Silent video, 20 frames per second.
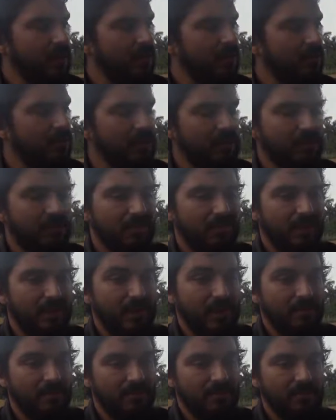Con esto
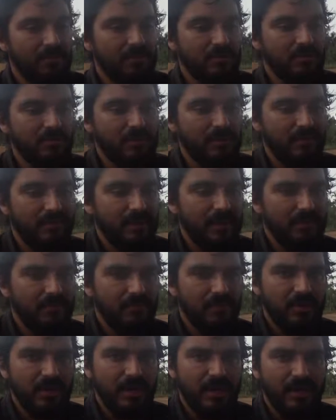deberíamos,
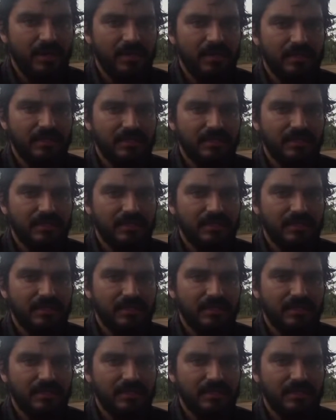deberíamos de llegar.